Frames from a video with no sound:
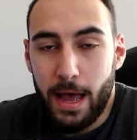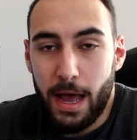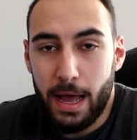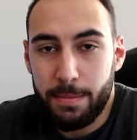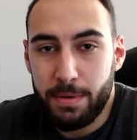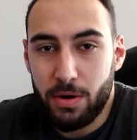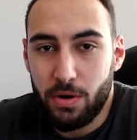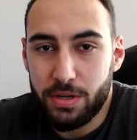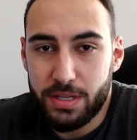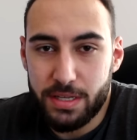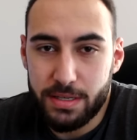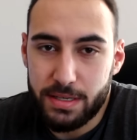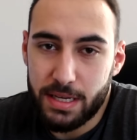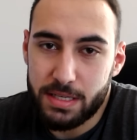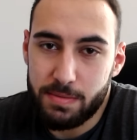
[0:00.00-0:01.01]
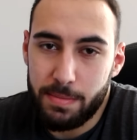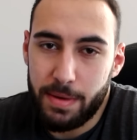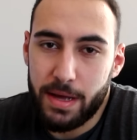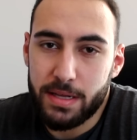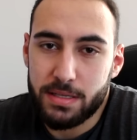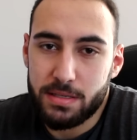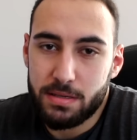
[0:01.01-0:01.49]
aber Leute, jetzt mal im
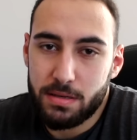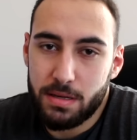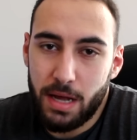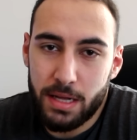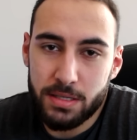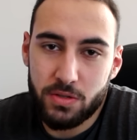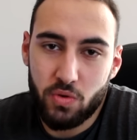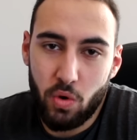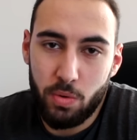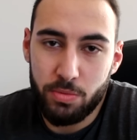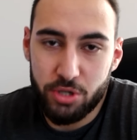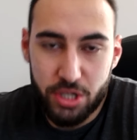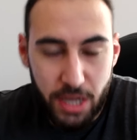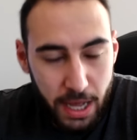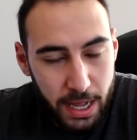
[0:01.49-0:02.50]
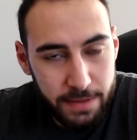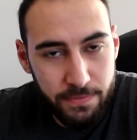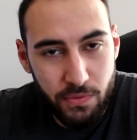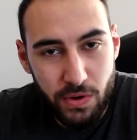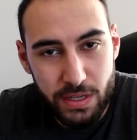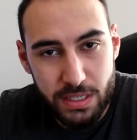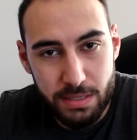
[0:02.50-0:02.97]
Ernst. Ganz komisch, gerade
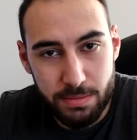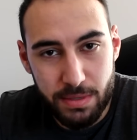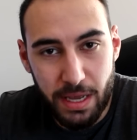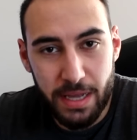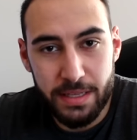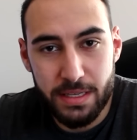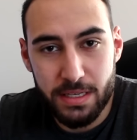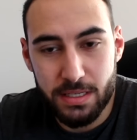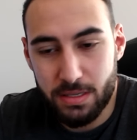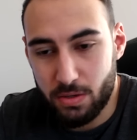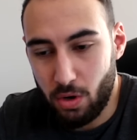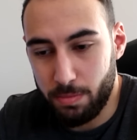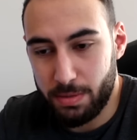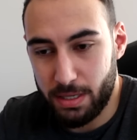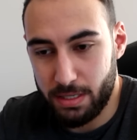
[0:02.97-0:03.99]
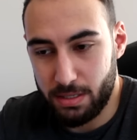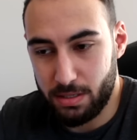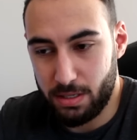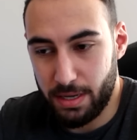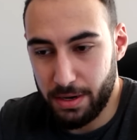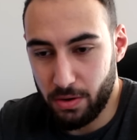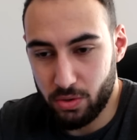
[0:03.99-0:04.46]
wo das im Trend ist, kommt dann
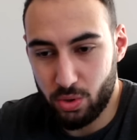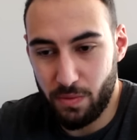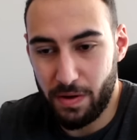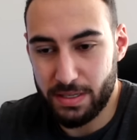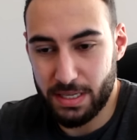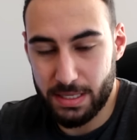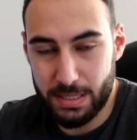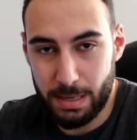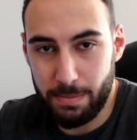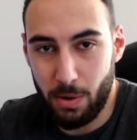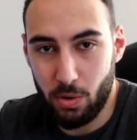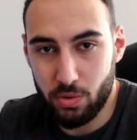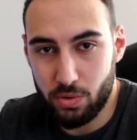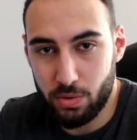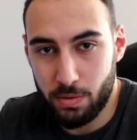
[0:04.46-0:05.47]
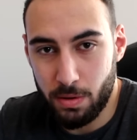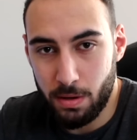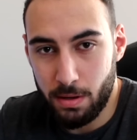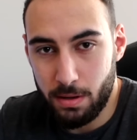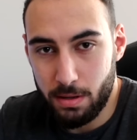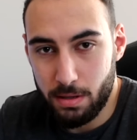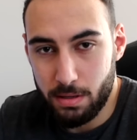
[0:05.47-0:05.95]
genau sowas an seinem Auto.
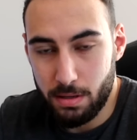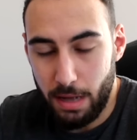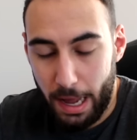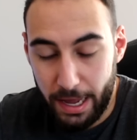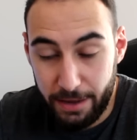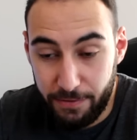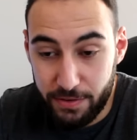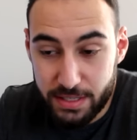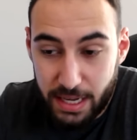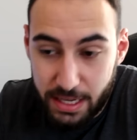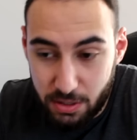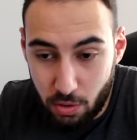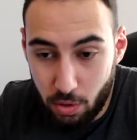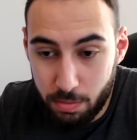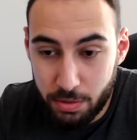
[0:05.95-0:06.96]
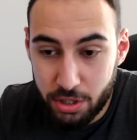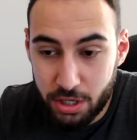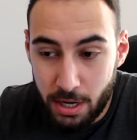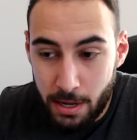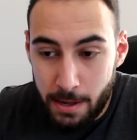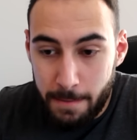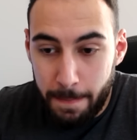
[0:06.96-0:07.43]
Ich finde es echt
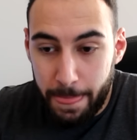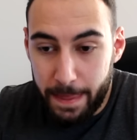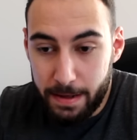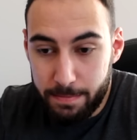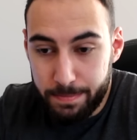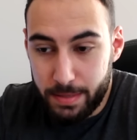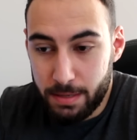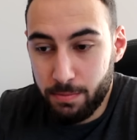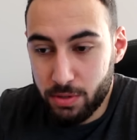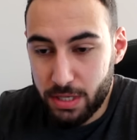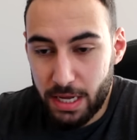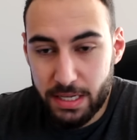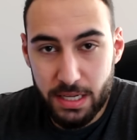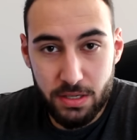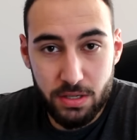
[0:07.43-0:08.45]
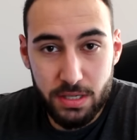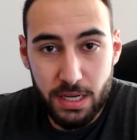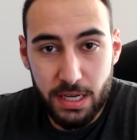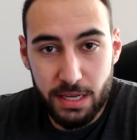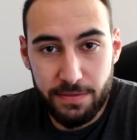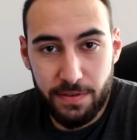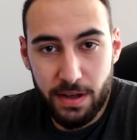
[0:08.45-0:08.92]
komisch. Ähm, ich muss ehrlich dazu
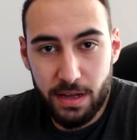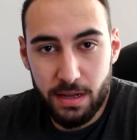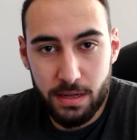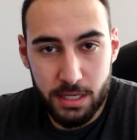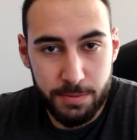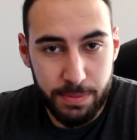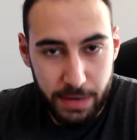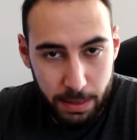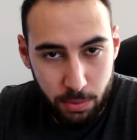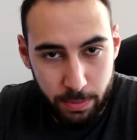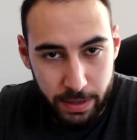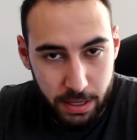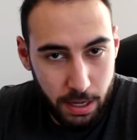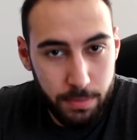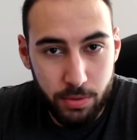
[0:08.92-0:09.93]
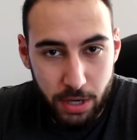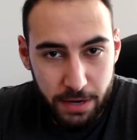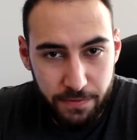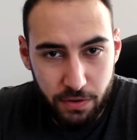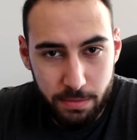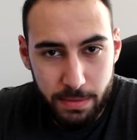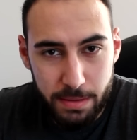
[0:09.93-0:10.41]
sagen, ich, war, ich bin Abon
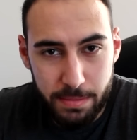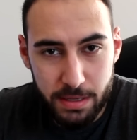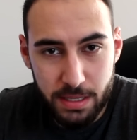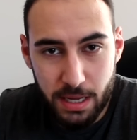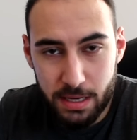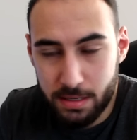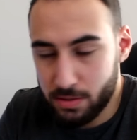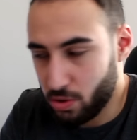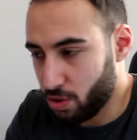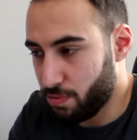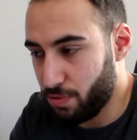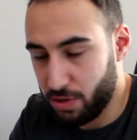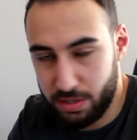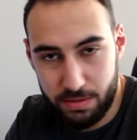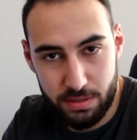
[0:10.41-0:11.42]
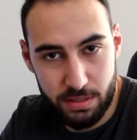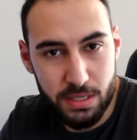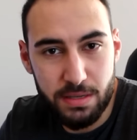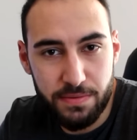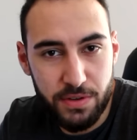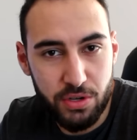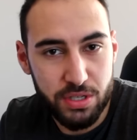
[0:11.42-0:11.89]
Abonnent von Matt Matan, sonst würde ich
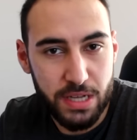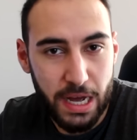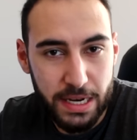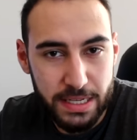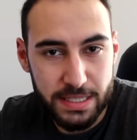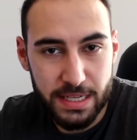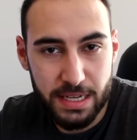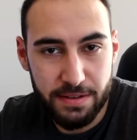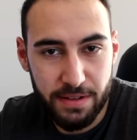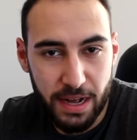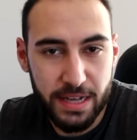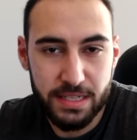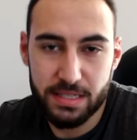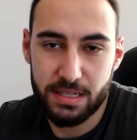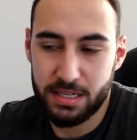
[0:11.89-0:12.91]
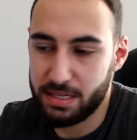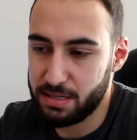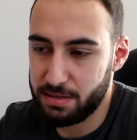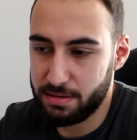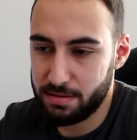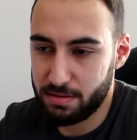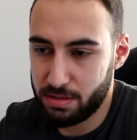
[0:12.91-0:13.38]
diese Videos gar nicht sehen. Das heißt,
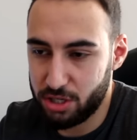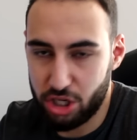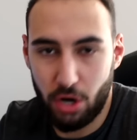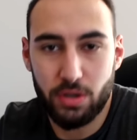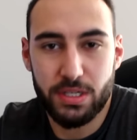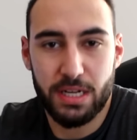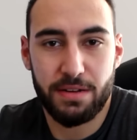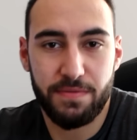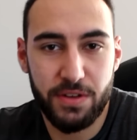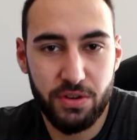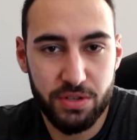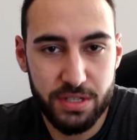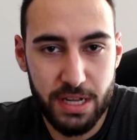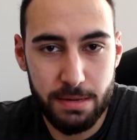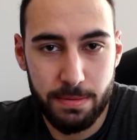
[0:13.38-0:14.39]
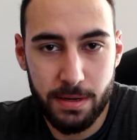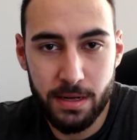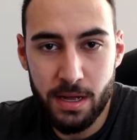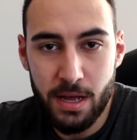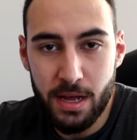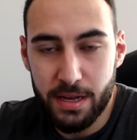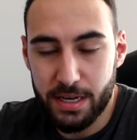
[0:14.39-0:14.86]
ich schaue seine Videos
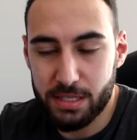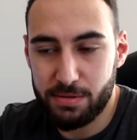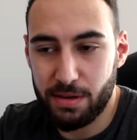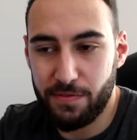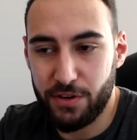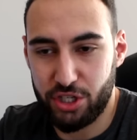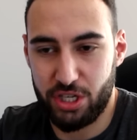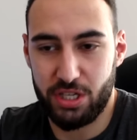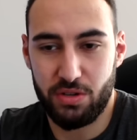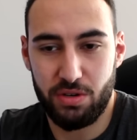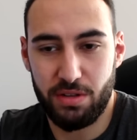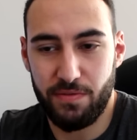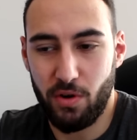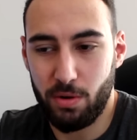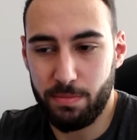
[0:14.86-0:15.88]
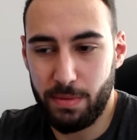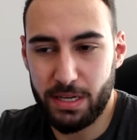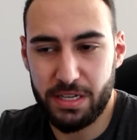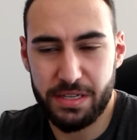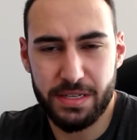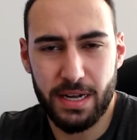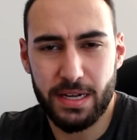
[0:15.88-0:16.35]
selber. Deswegen verstehe ich auch nicht, warum
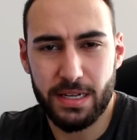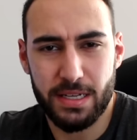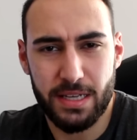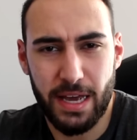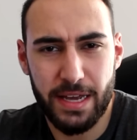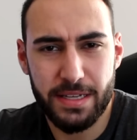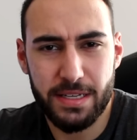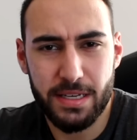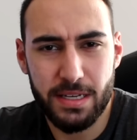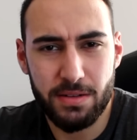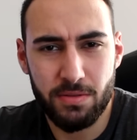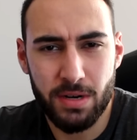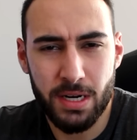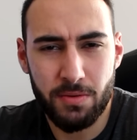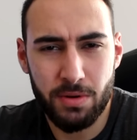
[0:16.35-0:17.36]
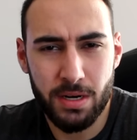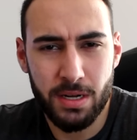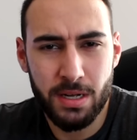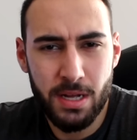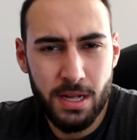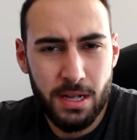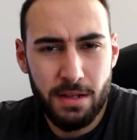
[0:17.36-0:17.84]
manche sagen, ich hate ihn oder,
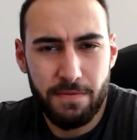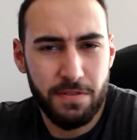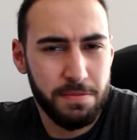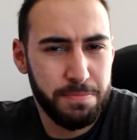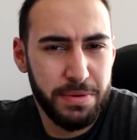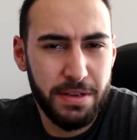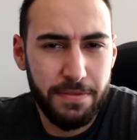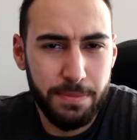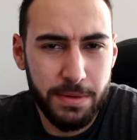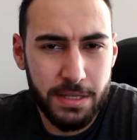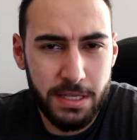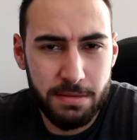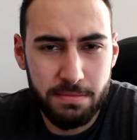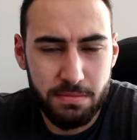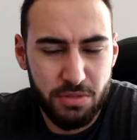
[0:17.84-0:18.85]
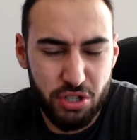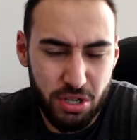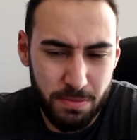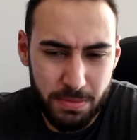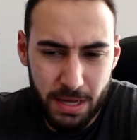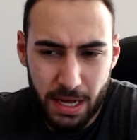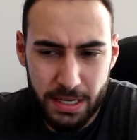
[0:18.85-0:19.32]
oder will Beef mit ihm.
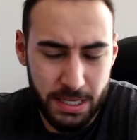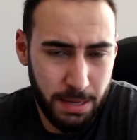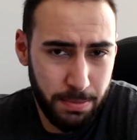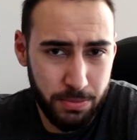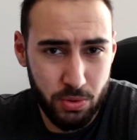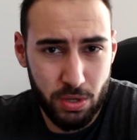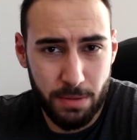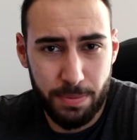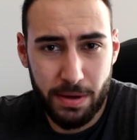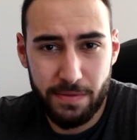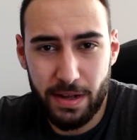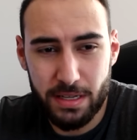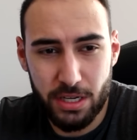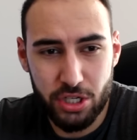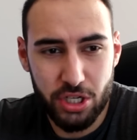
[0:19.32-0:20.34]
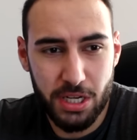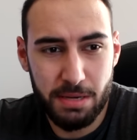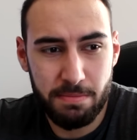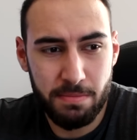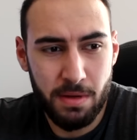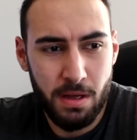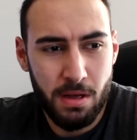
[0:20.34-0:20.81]
Stimmt gar nicht. Ich habe ihm sogar privat
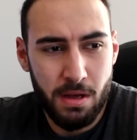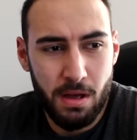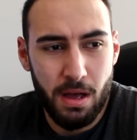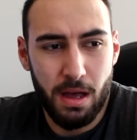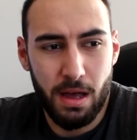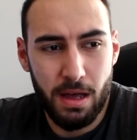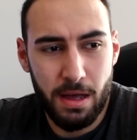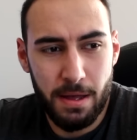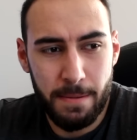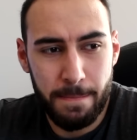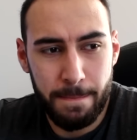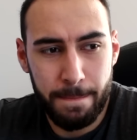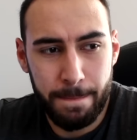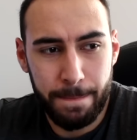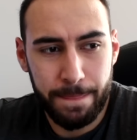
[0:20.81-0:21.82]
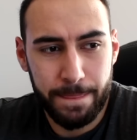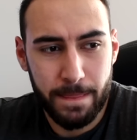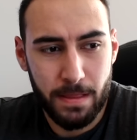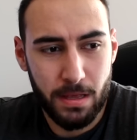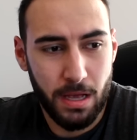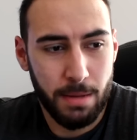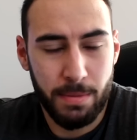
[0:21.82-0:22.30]
geschrieben. Ähm,
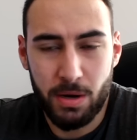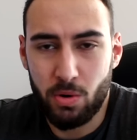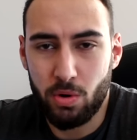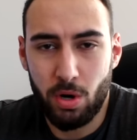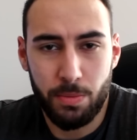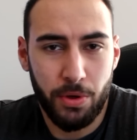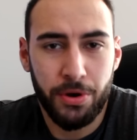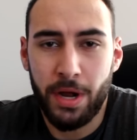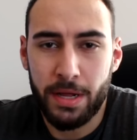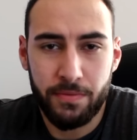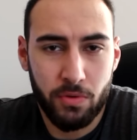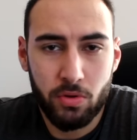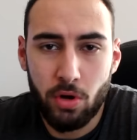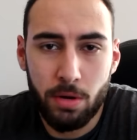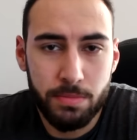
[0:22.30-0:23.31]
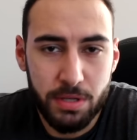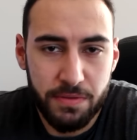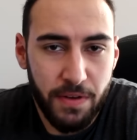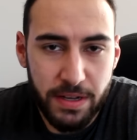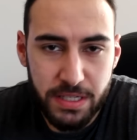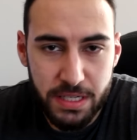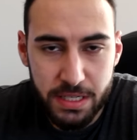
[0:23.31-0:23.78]
ja, mal gucken, ob noch eine Antwort kommt. Ich
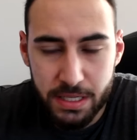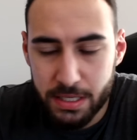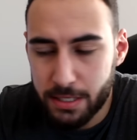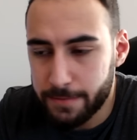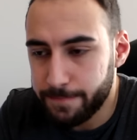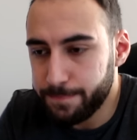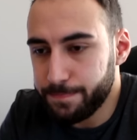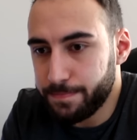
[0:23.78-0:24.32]
weiß es nicht.